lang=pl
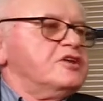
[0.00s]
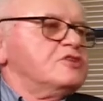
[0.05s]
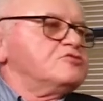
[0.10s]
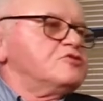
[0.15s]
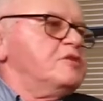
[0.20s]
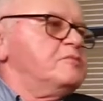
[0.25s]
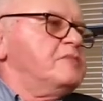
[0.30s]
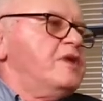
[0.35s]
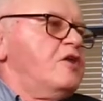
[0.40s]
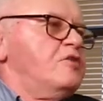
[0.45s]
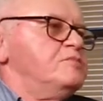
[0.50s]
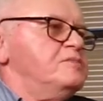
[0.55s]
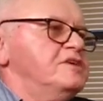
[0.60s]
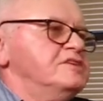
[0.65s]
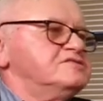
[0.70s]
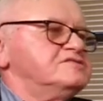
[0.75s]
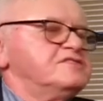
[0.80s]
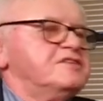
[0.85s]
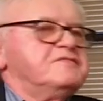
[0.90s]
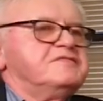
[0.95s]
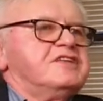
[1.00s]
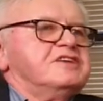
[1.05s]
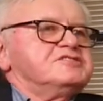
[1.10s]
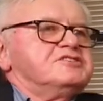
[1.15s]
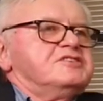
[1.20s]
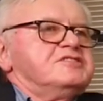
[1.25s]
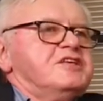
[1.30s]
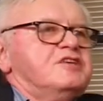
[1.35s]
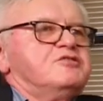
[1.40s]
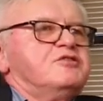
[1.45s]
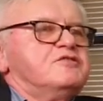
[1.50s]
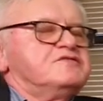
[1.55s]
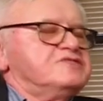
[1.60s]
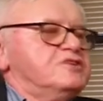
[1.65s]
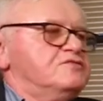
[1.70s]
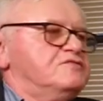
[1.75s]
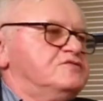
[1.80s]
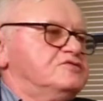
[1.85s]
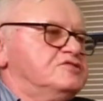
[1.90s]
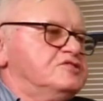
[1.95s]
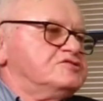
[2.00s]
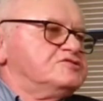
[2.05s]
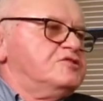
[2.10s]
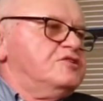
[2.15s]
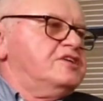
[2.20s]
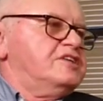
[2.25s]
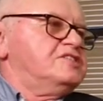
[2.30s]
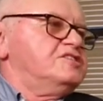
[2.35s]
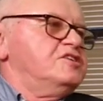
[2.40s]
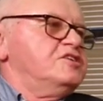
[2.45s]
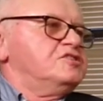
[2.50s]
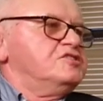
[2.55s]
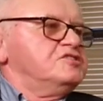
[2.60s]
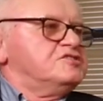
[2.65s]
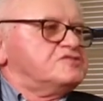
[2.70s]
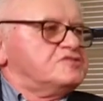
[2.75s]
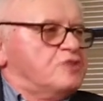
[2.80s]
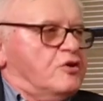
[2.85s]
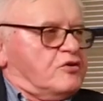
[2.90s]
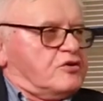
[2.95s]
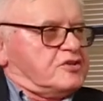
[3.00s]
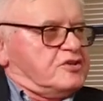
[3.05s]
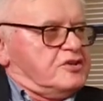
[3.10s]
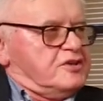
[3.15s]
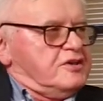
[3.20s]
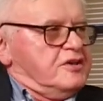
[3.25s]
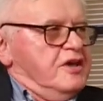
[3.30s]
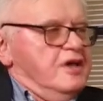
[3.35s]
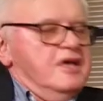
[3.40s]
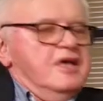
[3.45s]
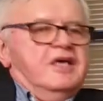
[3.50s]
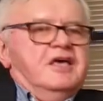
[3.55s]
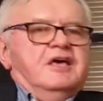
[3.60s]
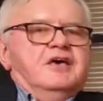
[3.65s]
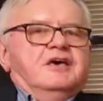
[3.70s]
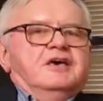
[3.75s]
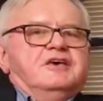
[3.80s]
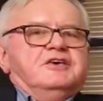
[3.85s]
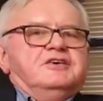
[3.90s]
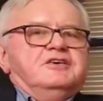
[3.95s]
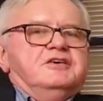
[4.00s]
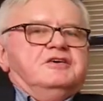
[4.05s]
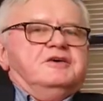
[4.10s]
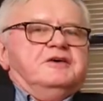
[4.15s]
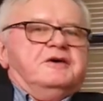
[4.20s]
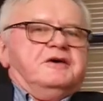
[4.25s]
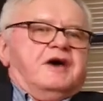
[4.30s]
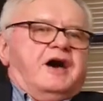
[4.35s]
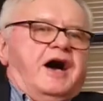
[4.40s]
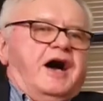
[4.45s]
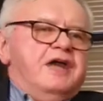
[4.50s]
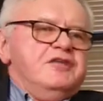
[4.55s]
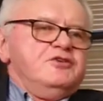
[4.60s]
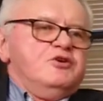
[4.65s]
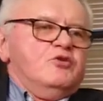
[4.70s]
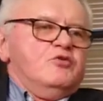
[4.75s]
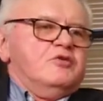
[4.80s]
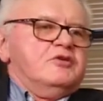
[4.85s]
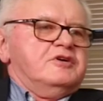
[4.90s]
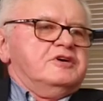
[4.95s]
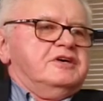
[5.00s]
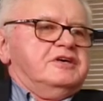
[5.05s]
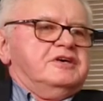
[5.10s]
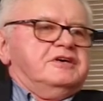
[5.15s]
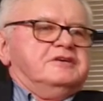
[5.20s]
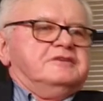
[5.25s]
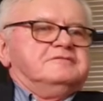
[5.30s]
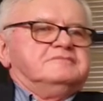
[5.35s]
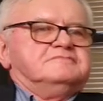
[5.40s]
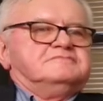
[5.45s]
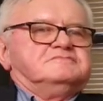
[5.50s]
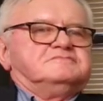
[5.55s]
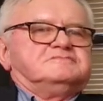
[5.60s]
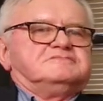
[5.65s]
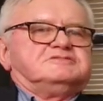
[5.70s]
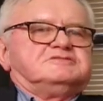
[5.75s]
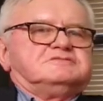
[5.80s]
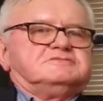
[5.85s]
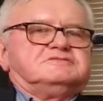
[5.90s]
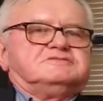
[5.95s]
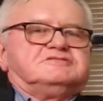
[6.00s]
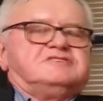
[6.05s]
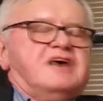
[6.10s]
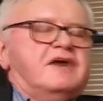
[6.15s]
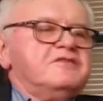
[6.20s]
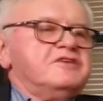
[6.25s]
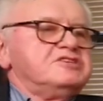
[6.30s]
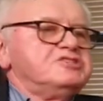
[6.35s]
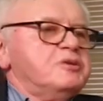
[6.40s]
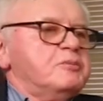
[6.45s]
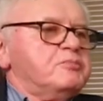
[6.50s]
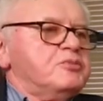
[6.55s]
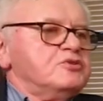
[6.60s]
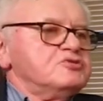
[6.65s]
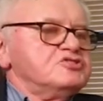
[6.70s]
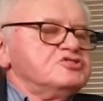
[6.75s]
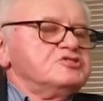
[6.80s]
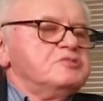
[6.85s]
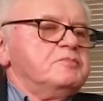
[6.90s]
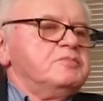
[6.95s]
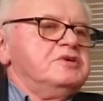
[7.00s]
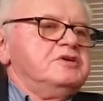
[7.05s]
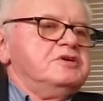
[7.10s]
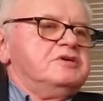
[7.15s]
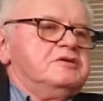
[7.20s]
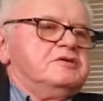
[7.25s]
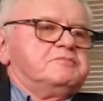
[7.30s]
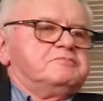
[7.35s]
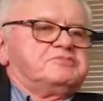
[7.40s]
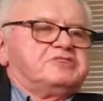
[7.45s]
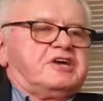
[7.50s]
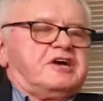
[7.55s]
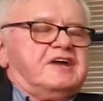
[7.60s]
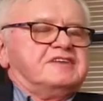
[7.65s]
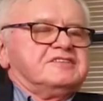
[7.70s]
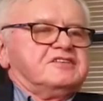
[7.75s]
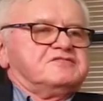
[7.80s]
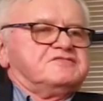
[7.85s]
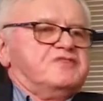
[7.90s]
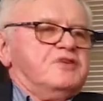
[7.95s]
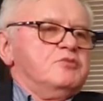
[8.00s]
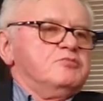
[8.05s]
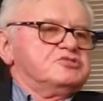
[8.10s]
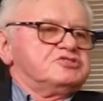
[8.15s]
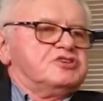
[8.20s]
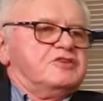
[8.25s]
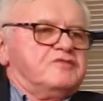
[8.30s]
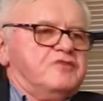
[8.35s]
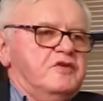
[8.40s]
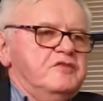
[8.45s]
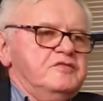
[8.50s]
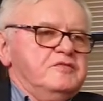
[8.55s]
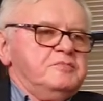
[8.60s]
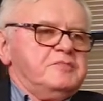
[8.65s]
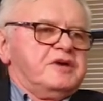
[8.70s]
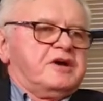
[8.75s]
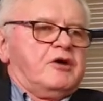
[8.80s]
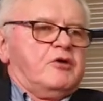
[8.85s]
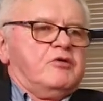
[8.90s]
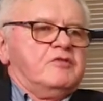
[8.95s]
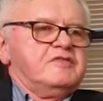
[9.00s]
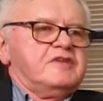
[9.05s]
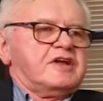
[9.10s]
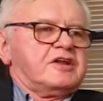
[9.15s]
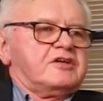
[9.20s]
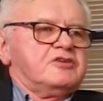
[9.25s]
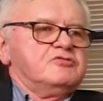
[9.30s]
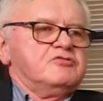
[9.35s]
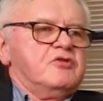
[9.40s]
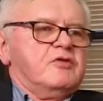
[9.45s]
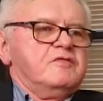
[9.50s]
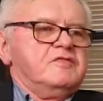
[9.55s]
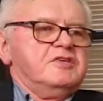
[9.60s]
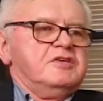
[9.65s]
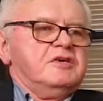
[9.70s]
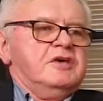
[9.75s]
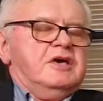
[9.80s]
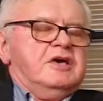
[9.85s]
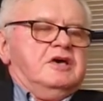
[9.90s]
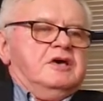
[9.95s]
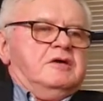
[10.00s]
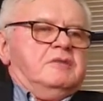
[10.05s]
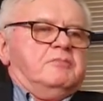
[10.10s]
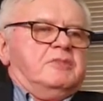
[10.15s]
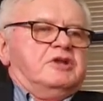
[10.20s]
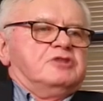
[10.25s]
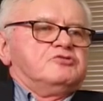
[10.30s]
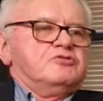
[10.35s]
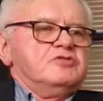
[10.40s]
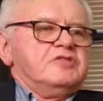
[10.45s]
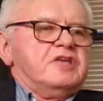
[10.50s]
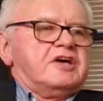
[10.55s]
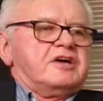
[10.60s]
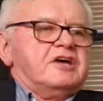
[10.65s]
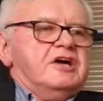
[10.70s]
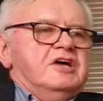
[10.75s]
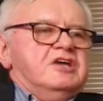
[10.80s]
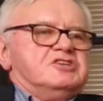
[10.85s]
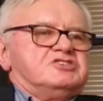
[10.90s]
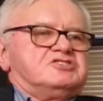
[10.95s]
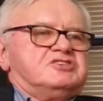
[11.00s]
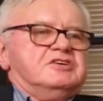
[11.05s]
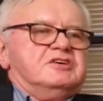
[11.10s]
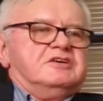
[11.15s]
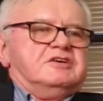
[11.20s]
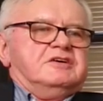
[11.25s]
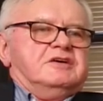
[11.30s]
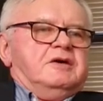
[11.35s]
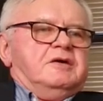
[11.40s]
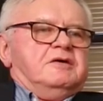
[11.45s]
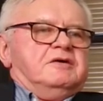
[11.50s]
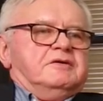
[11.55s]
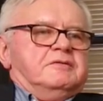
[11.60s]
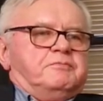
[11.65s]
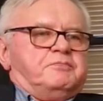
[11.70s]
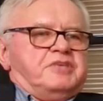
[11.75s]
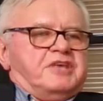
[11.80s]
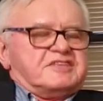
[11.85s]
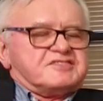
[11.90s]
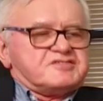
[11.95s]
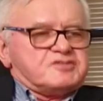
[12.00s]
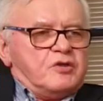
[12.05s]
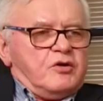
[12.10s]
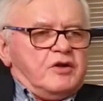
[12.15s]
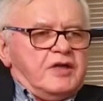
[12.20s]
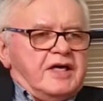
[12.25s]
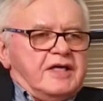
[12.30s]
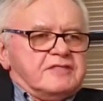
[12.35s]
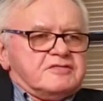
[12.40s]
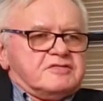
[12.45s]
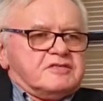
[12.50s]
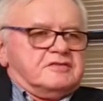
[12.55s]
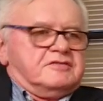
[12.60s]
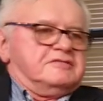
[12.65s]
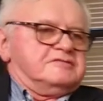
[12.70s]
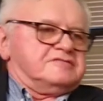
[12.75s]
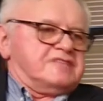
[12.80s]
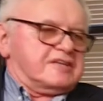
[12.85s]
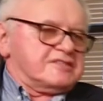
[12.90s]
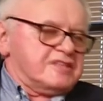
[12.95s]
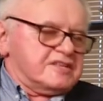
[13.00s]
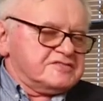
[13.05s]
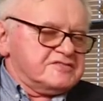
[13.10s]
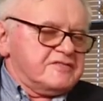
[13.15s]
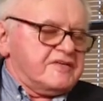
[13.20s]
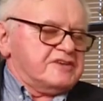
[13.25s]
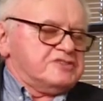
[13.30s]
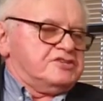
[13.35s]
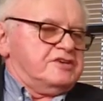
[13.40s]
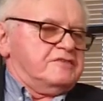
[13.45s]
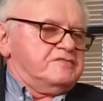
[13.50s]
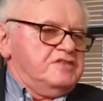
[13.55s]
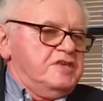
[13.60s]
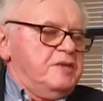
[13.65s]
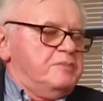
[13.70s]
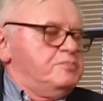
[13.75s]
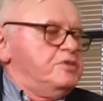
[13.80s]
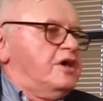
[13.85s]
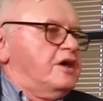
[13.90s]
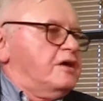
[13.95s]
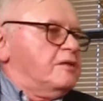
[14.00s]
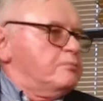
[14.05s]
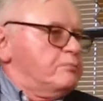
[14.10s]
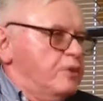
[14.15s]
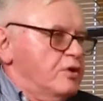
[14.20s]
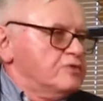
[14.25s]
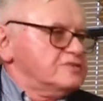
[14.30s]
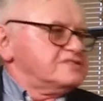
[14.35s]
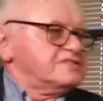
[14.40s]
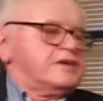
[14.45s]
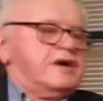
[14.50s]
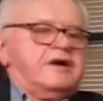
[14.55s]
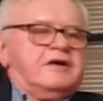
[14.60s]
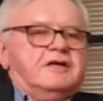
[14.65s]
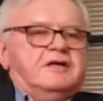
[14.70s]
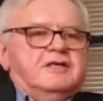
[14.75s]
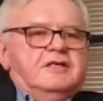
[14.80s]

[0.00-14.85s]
które miały miejsce w naszej najnowszej dwudziestoletniej historii. I anioł zjawia się po to, żeby przekazać swojemu szefowi, Michałowi Archaniowi meldunek, czy Piastoland, tak nazywa się w niebie Polska,